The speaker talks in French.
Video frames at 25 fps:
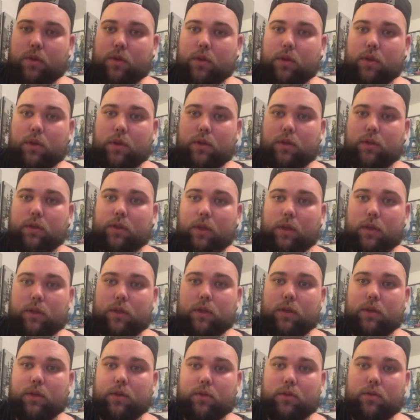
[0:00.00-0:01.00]
et ça
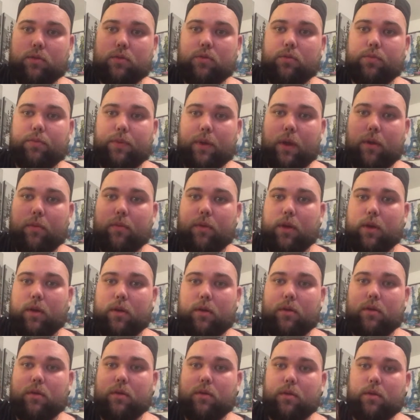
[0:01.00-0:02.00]
tient super bien.
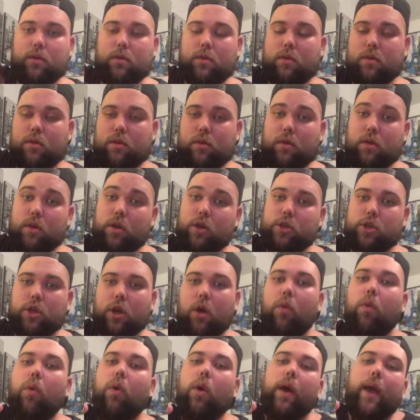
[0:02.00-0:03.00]
Et la
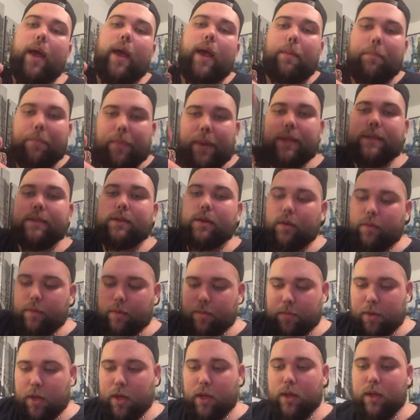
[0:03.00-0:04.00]
charbon, épaisse quand
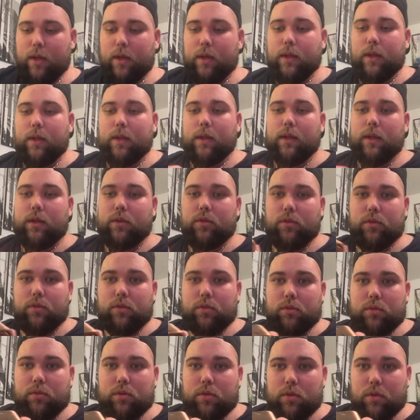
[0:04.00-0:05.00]
même.
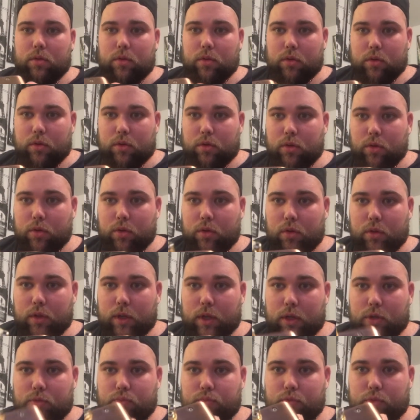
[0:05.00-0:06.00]
Donc, euh,
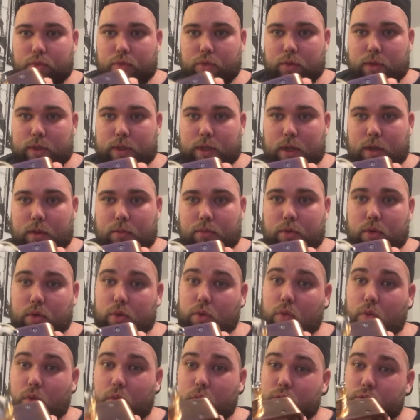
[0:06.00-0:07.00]
cotonnage plutôt simple,
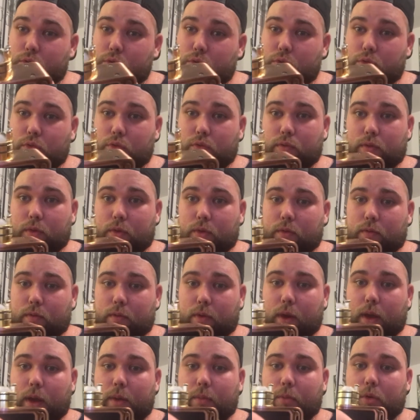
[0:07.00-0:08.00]
grosse cuve,
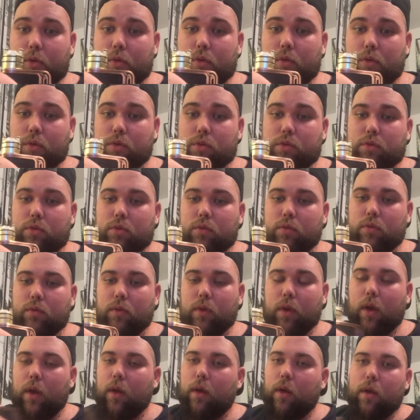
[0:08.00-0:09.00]
vraiment grosse cuve
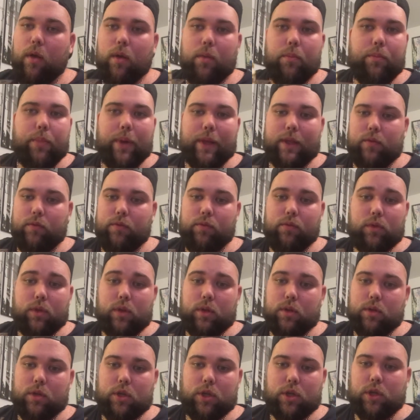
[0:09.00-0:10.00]
pas de
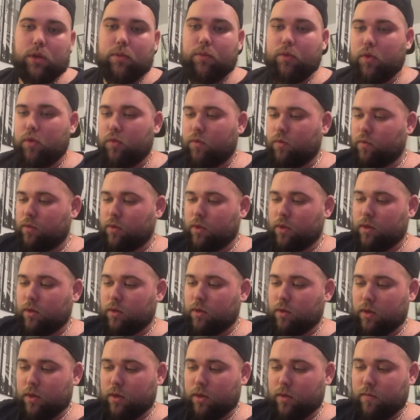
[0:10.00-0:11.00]
fuite, j'ai jamais eu de fuite.
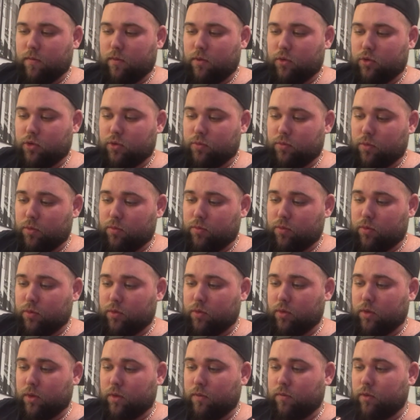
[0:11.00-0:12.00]
Et franchement,
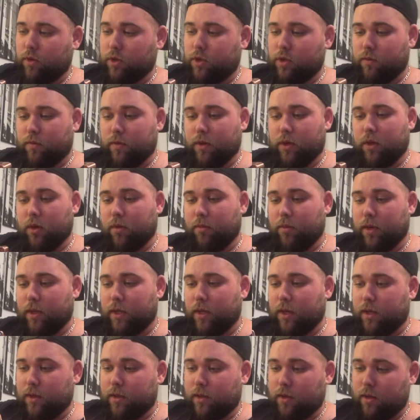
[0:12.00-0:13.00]
pourtant, des fois, j'y vais comme
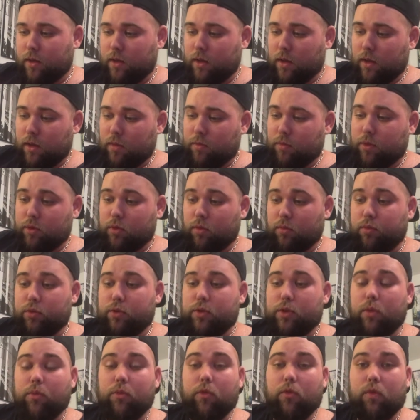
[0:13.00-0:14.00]
un âne. Parce qu'en
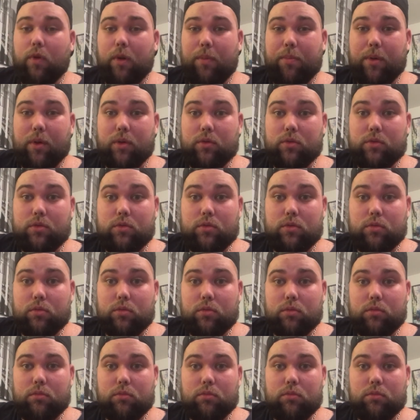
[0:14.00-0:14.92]
plus, comme on voit pas en dessous,